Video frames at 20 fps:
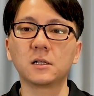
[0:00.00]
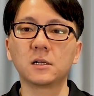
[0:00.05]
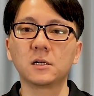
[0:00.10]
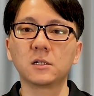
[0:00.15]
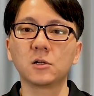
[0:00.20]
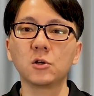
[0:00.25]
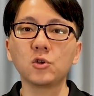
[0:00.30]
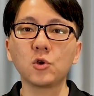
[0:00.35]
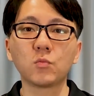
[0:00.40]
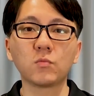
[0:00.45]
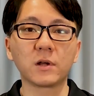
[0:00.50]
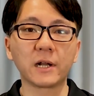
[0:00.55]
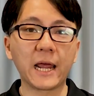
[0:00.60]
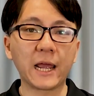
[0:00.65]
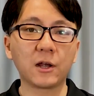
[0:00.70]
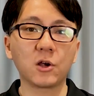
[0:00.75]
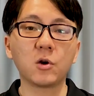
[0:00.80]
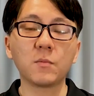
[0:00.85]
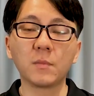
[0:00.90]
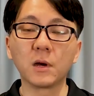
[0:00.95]
uh, nói chung là
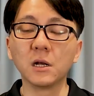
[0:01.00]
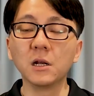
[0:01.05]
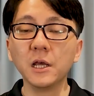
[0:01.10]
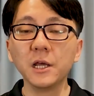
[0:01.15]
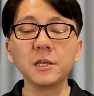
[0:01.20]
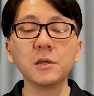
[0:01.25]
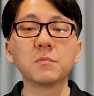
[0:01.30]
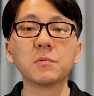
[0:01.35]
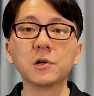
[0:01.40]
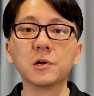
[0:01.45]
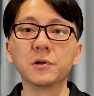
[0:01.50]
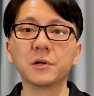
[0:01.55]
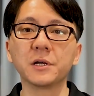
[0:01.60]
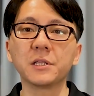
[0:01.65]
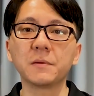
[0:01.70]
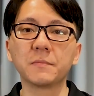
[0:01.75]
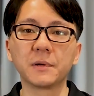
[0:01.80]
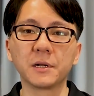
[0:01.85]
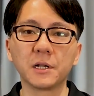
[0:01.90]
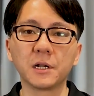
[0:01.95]
đang có bệnh lý trong người thì
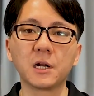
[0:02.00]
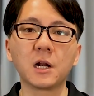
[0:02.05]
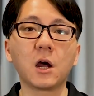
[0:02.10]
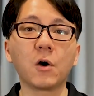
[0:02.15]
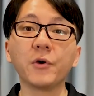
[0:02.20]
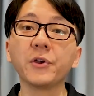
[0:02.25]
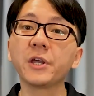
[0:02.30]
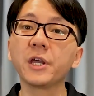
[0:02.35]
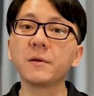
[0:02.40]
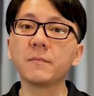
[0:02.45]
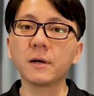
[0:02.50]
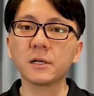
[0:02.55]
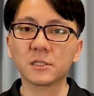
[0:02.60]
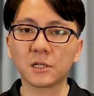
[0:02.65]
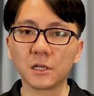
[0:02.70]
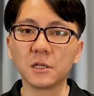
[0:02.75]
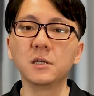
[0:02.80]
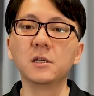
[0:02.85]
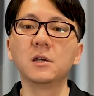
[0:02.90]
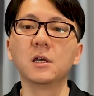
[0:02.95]
mình nên hỏi ý kiến bác
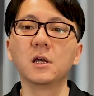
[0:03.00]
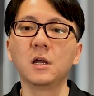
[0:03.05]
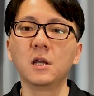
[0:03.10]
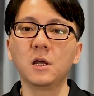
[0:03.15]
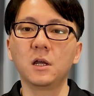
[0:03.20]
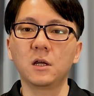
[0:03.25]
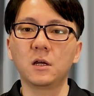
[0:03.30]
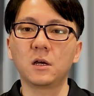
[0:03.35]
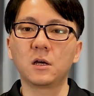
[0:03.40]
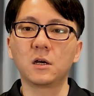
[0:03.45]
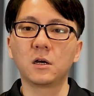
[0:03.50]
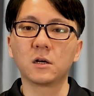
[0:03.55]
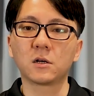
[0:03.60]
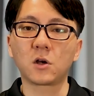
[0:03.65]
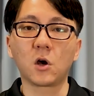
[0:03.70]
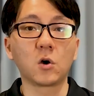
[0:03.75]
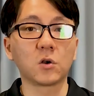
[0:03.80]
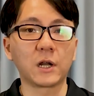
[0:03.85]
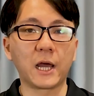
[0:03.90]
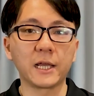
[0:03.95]
sĩ uh,
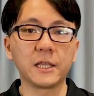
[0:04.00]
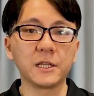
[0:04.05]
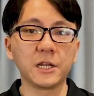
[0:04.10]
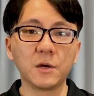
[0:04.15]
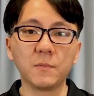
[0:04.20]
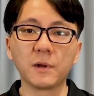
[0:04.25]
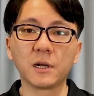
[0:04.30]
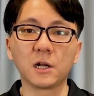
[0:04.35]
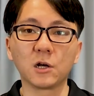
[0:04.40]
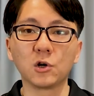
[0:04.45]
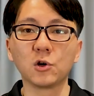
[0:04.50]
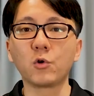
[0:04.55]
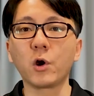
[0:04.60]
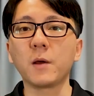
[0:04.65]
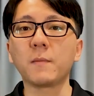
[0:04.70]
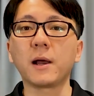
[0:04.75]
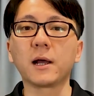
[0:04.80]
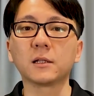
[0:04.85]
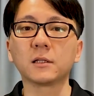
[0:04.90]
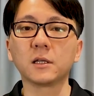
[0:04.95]
còn lại thì nếu mình là người khỏe
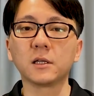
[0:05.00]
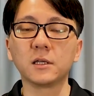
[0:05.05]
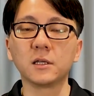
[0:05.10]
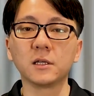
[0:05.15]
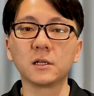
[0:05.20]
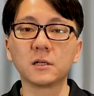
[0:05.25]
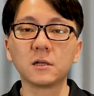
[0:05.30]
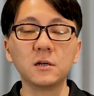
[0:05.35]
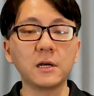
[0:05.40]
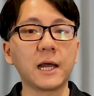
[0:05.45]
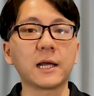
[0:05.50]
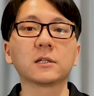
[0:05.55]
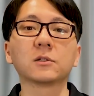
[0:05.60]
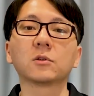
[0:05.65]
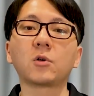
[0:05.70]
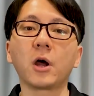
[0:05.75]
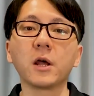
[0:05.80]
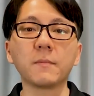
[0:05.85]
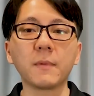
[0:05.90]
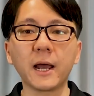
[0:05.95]
mạnh thì cứ ăn
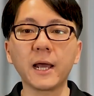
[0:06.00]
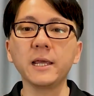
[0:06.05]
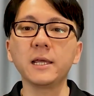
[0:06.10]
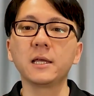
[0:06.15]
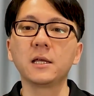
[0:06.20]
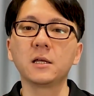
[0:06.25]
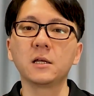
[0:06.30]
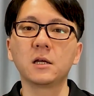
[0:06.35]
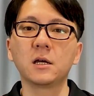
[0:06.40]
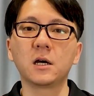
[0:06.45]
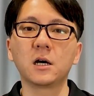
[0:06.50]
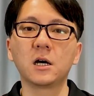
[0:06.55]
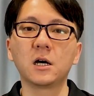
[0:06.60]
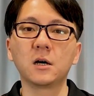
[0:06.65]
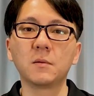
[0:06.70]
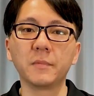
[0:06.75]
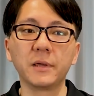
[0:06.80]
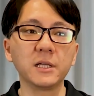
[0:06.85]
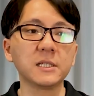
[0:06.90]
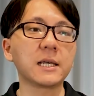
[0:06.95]
thoải mái
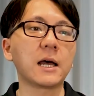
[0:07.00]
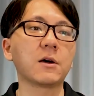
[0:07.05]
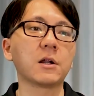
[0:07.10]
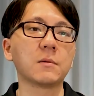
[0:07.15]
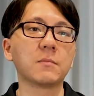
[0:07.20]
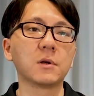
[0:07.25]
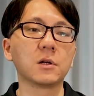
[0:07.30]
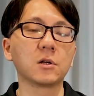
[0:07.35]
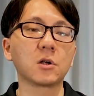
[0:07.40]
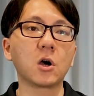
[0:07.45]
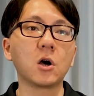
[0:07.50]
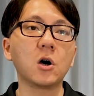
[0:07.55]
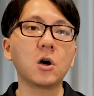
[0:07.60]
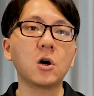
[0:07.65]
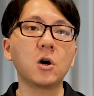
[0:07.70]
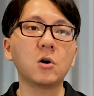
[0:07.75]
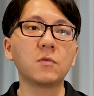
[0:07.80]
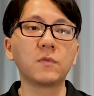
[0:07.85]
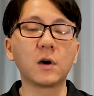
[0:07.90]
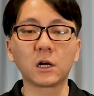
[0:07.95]
uh, miễn sao là mình
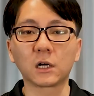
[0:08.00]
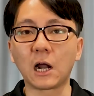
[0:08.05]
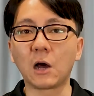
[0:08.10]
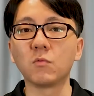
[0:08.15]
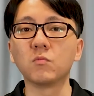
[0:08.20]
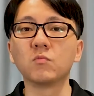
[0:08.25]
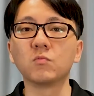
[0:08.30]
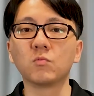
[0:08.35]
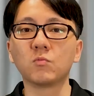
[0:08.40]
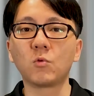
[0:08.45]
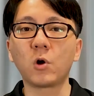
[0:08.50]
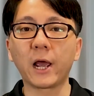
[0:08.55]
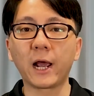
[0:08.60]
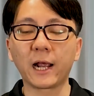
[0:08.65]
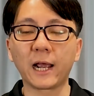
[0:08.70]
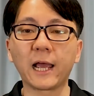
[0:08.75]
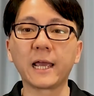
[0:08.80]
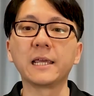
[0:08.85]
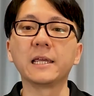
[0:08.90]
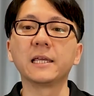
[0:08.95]
có vận động
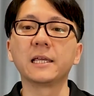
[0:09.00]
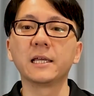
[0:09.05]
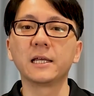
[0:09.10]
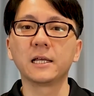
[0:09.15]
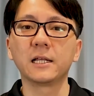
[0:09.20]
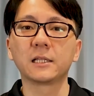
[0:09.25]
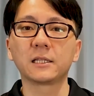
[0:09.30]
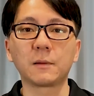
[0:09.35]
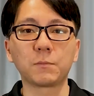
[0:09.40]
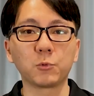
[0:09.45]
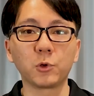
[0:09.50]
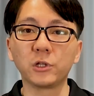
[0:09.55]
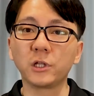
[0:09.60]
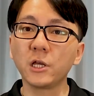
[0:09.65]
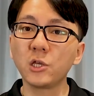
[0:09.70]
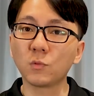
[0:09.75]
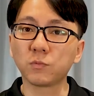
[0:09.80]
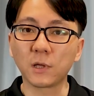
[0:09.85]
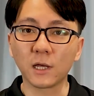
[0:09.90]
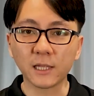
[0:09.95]
hàng ngày tập luyện thể
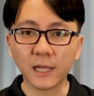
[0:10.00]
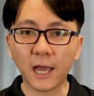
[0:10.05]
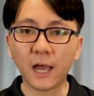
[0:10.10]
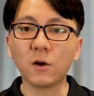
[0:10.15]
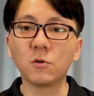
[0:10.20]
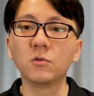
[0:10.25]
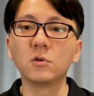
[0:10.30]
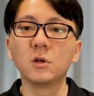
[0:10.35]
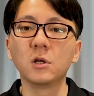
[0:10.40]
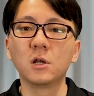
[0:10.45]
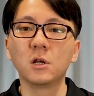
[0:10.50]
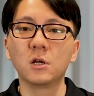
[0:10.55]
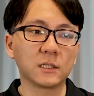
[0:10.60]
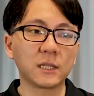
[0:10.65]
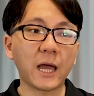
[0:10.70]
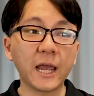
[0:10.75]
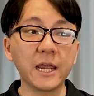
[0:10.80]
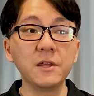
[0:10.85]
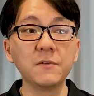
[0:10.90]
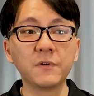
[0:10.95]
dục thể thao
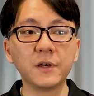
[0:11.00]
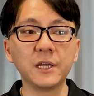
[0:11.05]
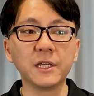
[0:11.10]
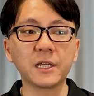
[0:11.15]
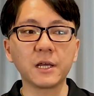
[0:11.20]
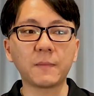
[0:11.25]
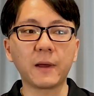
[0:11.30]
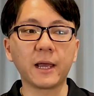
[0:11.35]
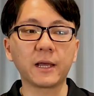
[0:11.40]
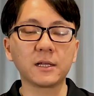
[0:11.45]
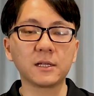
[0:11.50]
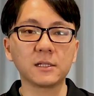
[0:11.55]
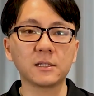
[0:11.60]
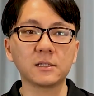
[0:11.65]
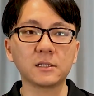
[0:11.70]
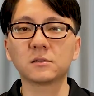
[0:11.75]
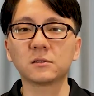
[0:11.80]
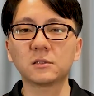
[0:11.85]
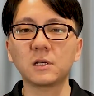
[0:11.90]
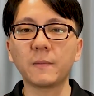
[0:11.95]
thay vì các bạn
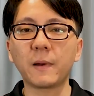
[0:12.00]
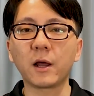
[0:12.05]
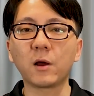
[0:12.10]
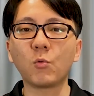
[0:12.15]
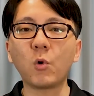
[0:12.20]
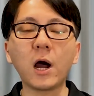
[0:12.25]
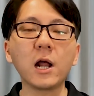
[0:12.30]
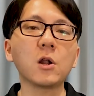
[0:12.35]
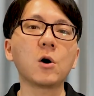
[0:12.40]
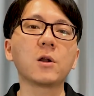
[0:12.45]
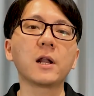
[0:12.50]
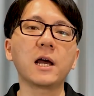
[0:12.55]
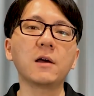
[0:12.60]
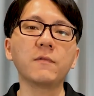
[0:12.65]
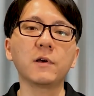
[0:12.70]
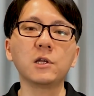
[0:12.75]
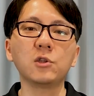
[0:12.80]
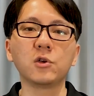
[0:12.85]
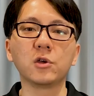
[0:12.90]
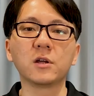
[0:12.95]
các bạn quá lo lắng
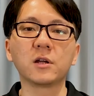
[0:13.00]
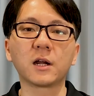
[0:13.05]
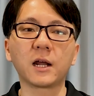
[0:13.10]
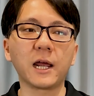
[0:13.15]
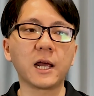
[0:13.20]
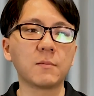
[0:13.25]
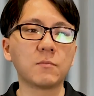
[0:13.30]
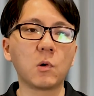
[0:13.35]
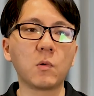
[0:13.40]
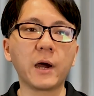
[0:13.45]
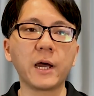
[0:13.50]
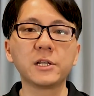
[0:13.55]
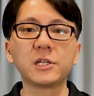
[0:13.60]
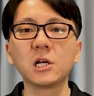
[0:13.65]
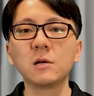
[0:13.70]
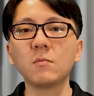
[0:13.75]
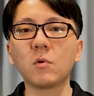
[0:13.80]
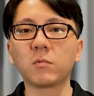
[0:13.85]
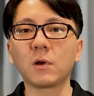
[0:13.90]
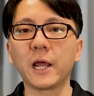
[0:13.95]
về cái chuyện là ăn một hai
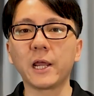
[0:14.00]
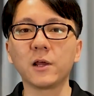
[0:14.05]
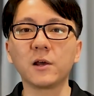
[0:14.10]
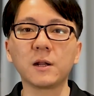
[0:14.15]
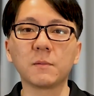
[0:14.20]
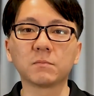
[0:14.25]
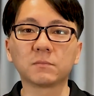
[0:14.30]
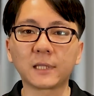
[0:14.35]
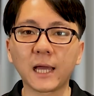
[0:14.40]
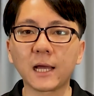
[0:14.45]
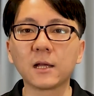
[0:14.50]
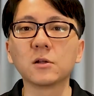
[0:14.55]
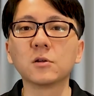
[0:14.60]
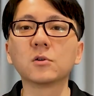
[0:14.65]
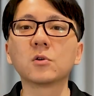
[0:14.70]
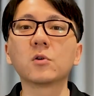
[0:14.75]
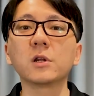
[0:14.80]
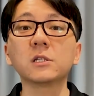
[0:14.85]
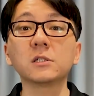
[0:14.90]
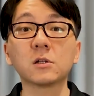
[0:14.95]
trứng một ngày có làm tăng
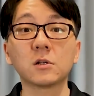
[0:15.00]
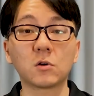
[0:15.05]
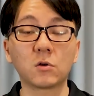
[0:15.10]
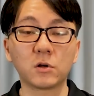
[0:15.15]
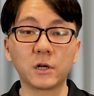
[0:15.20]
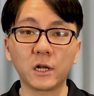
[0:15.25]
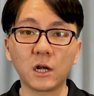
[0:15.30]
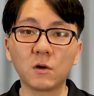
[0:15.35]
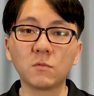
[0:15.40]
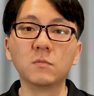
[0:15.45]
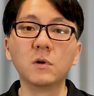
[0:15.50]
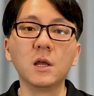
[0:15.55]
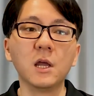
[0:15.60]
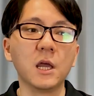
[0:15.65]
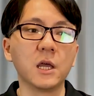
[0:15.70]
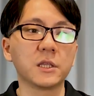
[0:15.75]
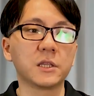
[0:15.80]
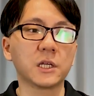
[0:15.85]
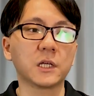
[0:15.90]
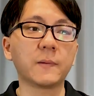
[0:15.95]
lượng cholesterol hay không
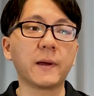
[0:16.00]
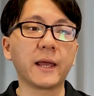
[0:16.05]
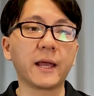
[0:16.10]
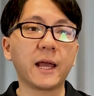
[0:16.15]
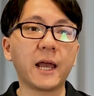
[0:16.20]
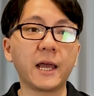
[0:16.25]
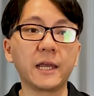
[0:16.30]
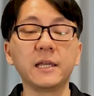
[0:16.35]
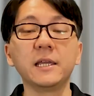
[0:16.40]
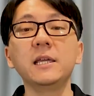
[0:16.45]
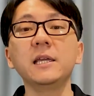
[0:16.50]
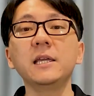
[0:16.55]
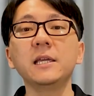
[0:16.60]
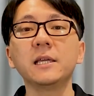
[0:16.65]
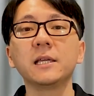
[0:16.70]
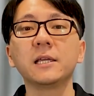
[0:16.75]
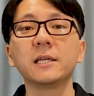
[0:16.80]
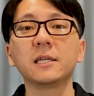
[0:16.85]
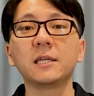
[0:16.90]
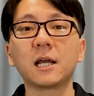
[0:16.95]
thì các bạn hãy
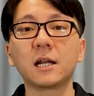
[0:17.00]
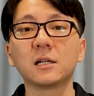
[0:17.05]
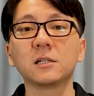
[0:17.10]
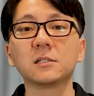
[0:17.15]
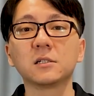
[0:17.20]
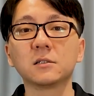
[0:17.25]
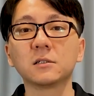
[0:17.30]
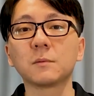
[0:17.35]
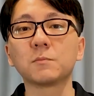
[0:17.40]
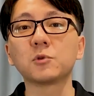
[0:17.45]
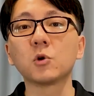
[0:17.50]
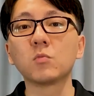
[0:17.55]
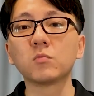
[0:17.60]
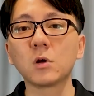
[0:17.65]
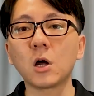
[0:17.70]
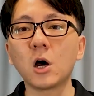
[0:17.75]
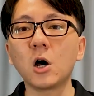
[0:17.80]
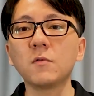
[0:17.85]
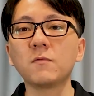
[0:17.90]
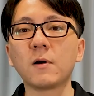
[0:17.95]
dành sự tập trung
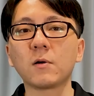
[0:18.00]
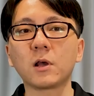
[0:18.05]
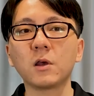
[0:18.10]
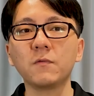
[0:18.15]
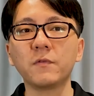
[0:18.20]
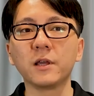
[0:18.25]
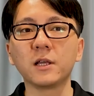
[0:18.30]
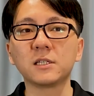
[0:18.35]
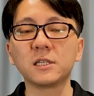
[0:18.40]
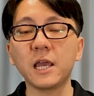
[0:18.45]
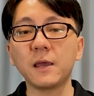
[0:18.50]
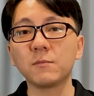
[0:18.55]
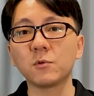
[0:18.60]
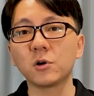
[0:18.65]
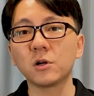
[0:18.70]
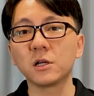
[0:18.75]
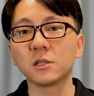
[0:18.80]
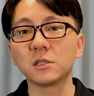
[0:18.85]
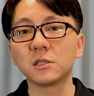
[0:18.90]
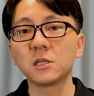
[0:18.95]
đó vào cái việc xem
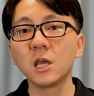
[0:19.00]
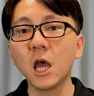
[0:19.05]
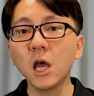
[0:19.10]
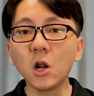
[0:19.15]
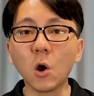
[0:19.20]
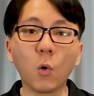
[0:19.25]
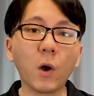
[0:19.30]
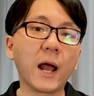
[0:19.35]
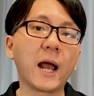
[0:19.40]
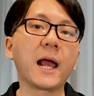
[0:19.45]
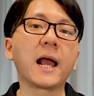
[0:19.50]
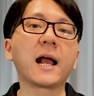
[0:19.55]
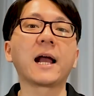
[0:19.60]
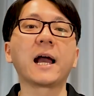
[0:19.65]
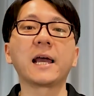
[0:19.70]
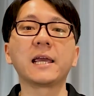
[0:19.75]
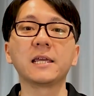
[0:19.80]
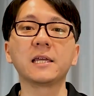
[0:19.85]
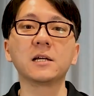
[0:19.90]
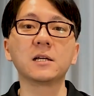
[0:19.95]
coi là chế độ ăn hàng
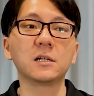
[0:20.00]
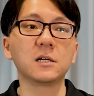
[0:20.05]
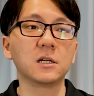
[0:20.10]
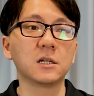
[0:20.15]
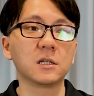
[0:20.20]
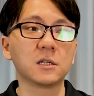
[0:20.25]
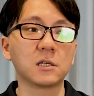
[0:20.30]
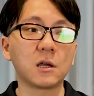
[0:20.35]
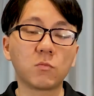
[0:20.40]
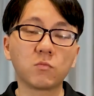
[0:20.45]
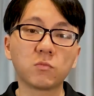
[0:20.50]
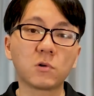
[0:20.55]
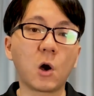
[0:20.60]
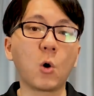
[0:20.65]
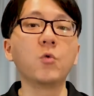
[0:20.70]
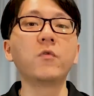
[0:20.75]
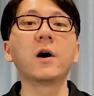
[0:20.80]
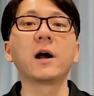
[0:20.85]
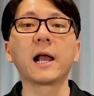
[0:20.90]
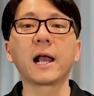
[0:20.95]
ngày á, trong
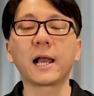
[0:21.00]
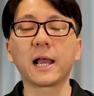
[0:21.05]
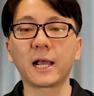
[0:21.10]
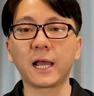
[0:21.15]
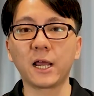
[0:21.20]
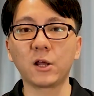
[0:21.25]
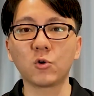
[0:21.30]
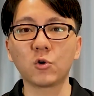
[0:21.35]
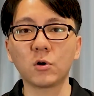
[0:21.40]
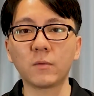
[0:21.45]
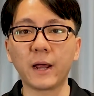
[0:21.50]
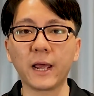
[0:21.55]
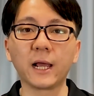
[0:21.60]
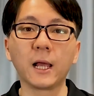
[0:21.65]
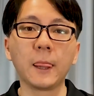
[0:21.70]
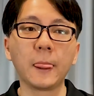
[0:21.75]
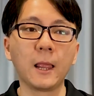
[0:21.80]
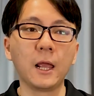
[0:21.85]
khẩu phần ăn hàng ngày của các bạn